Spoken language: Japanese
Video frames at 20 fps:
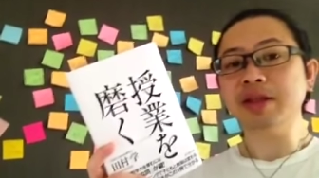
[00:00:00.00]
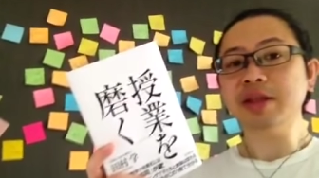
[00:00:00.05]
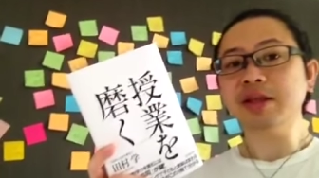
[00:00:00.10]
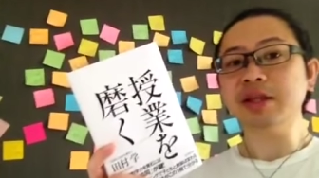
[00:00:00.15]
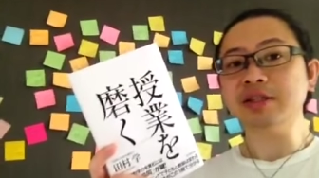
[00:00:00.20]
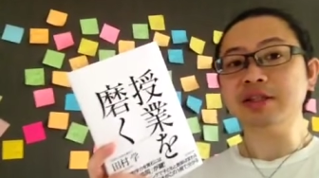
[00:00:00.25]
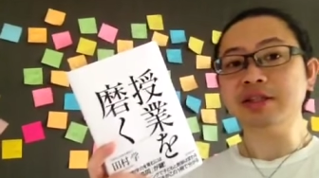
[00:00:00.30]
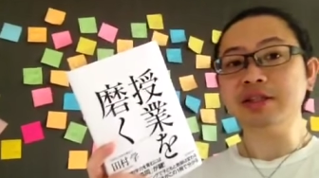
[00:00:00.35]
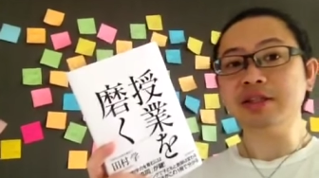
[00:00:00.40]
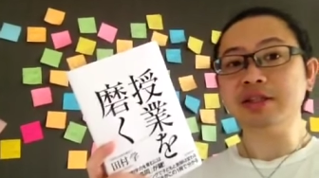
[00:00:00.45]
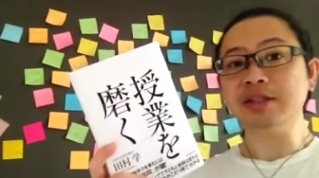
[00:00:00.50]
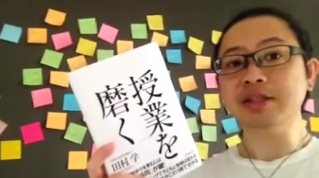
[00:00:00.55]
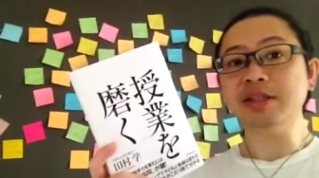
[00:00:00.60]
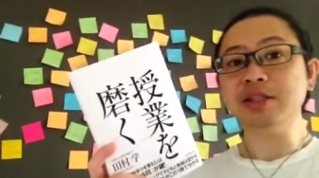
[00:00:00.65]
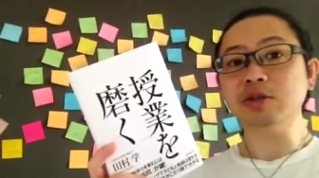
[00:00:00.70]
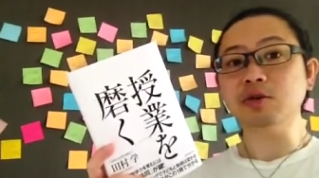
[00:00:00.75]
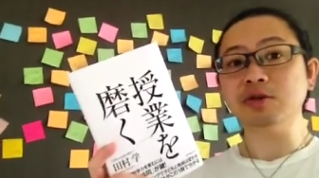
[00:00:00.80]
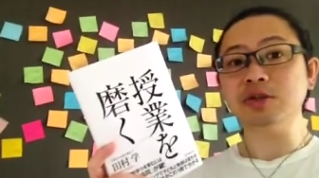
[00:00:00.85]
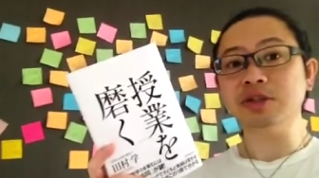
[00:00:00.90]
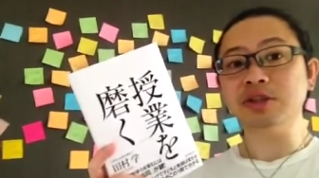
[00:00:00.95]
ただ知
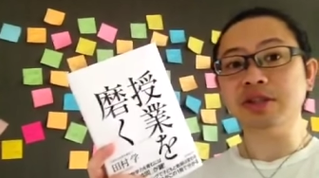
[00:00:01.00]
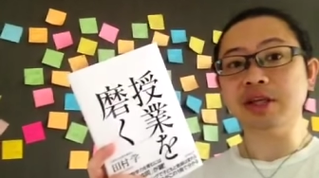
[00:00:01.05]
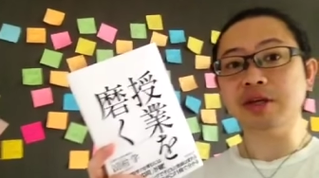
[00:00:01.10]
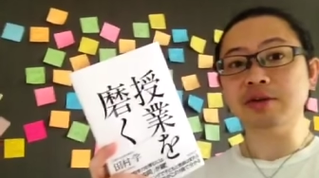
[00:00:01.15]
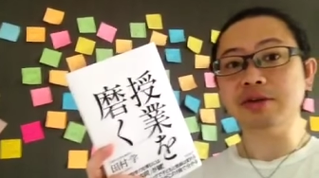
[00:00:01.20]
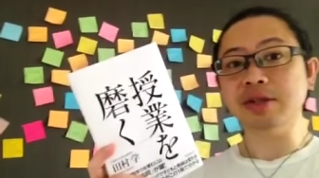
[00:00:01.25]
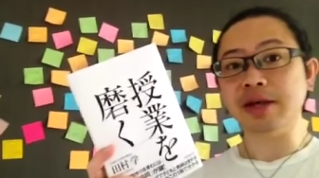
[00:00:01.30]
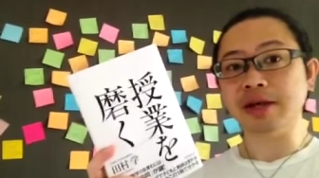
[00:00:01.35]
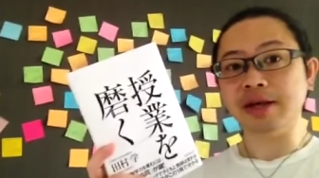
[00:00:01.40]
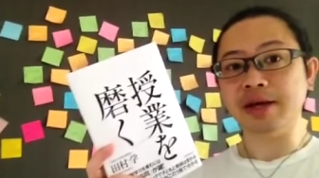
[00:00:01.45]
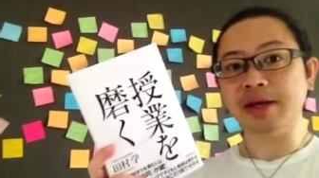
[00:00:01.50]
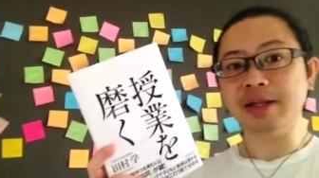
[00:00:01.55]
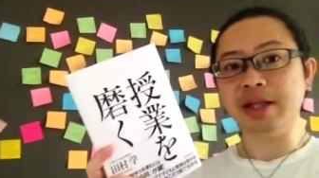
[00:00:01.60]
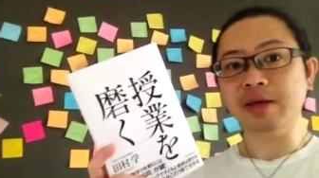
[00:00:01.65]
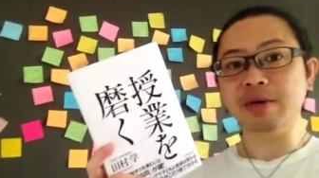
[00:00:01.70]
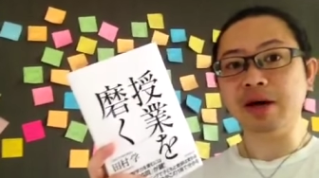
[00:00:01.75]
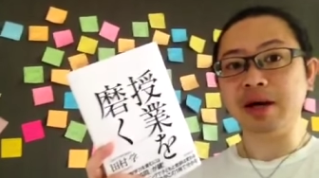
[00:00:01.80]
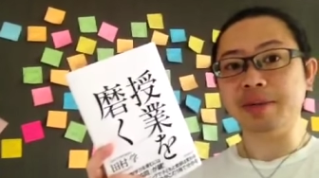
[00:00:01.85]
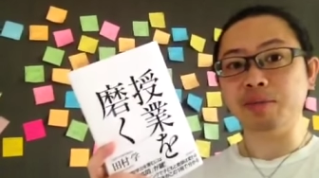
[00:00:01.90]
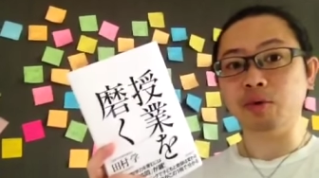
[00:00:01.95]
識を知っているだけ
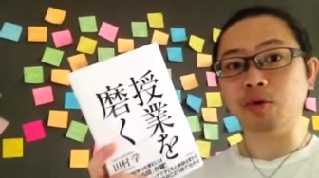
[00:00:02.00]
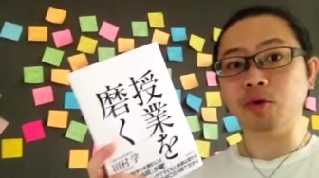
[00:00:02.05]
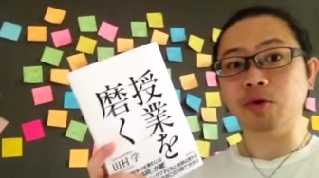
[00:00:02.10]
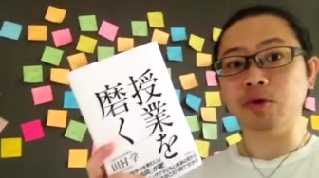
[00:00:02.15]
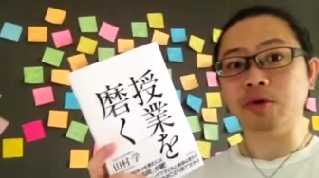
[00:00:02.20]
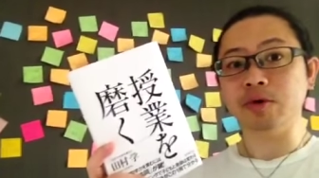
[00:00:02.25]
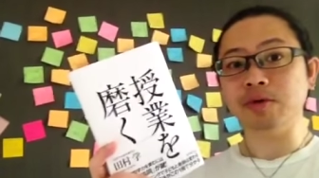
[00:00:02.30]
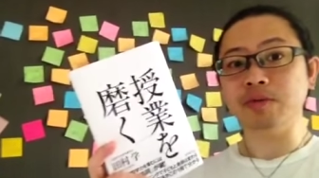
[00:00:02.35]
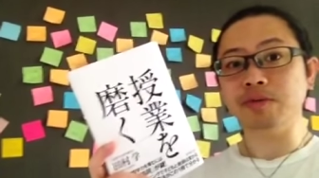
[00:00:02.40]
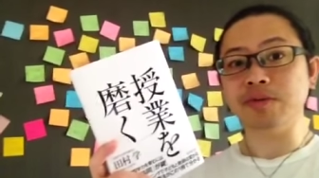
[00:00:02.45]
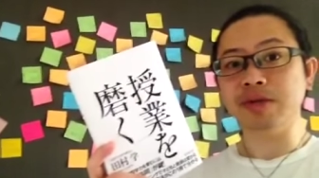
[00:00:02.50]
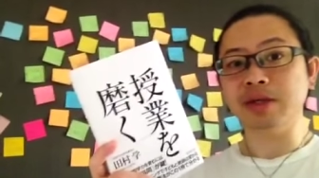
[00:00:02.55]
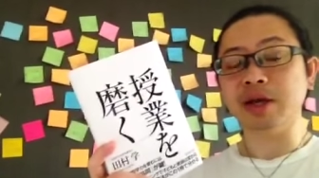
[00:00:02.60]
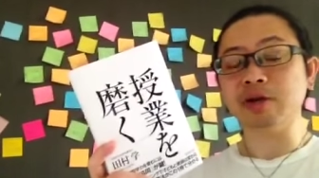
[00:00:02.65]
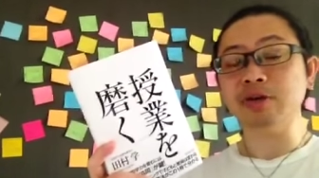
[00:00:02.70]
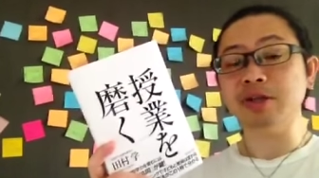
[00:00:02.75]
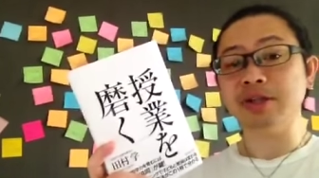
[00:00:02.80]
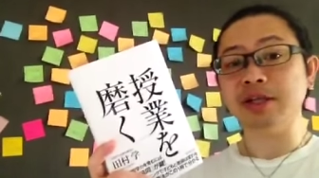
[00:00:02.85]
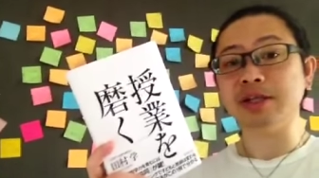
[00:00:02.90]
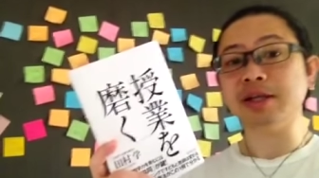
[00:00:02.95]
ではもう
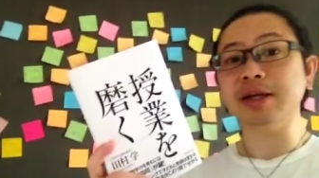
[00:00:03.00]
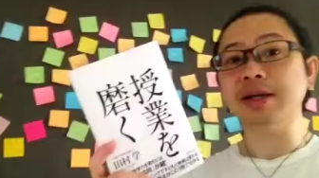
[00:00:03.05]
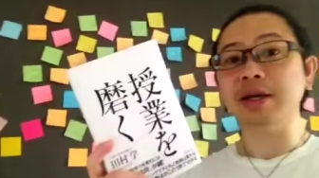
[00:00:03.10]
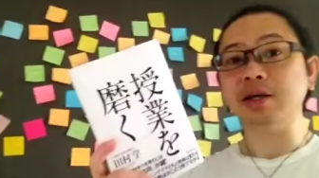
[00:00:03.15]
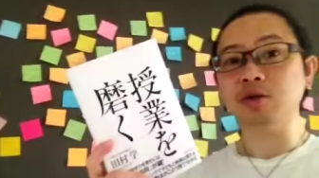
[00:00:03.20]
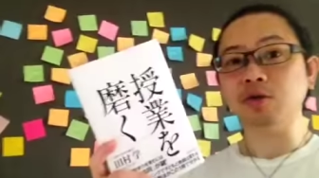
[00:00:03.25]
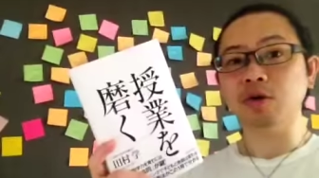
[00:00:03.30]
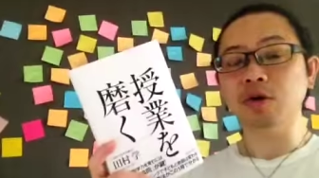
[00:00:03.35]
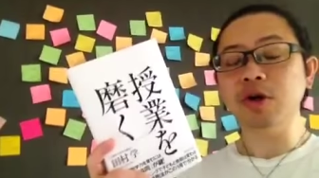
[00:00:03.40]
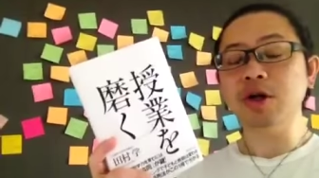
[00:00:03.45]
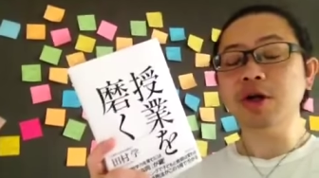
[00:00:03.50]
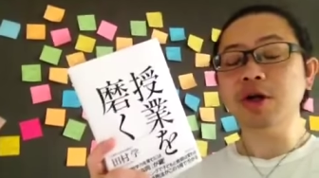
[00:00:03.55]
役に立たないと